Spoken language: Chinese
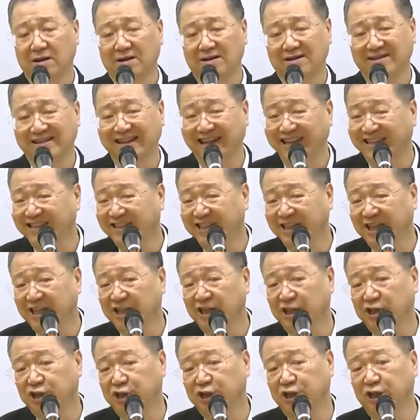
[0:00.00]
人间
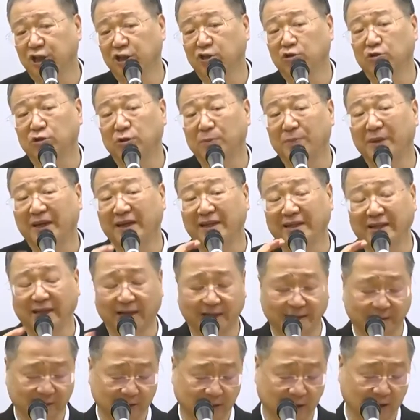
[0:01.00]
的事情都是被
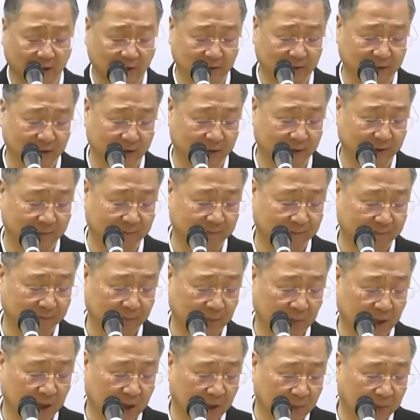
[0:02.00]
隐藏着的，
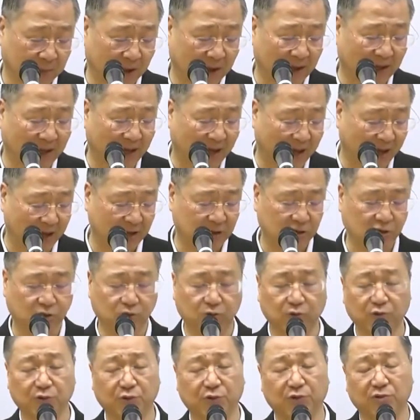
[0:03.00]
本来
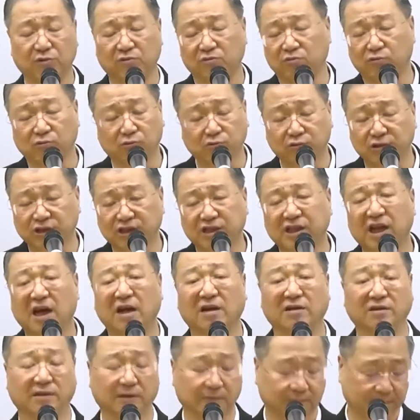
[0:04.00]
属于无相
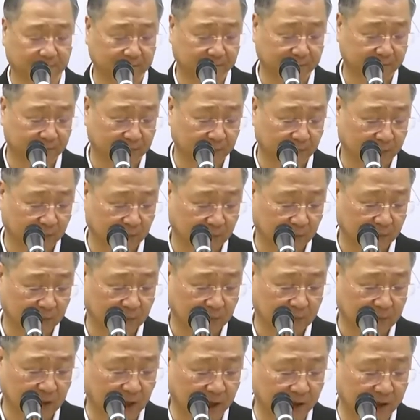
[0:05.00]
的，
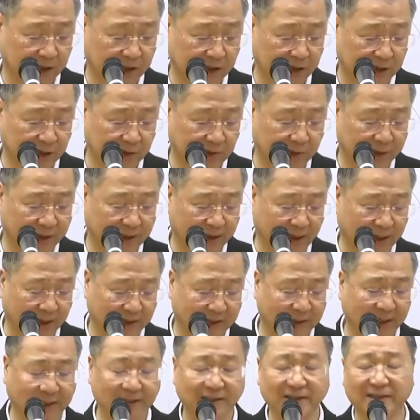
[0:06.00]
但是因为呢，
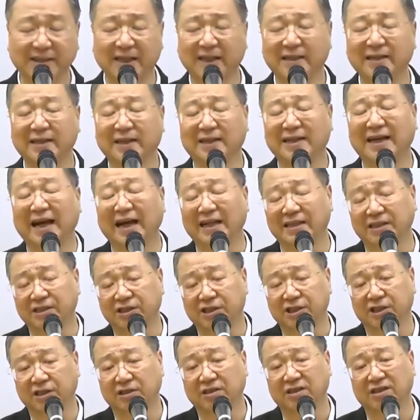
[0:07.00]
人间的感
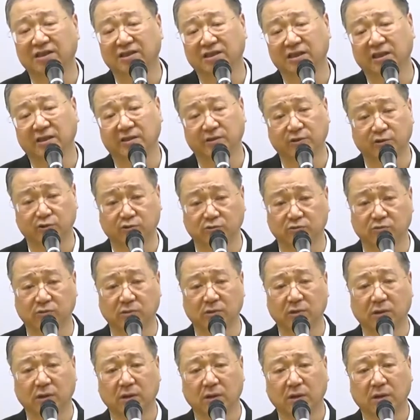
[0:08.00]
情的深处，
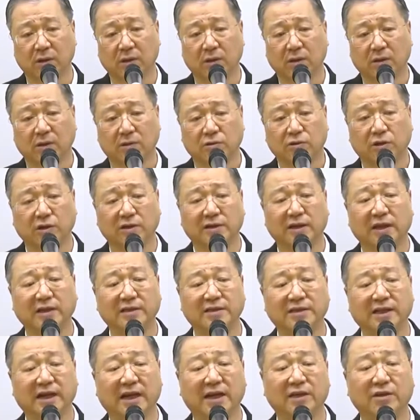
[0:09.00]
所以人
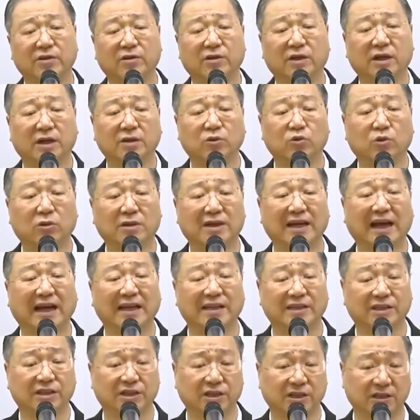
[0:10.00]
间有很多
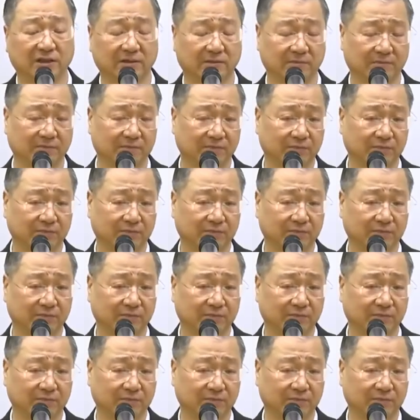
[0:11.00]
感情。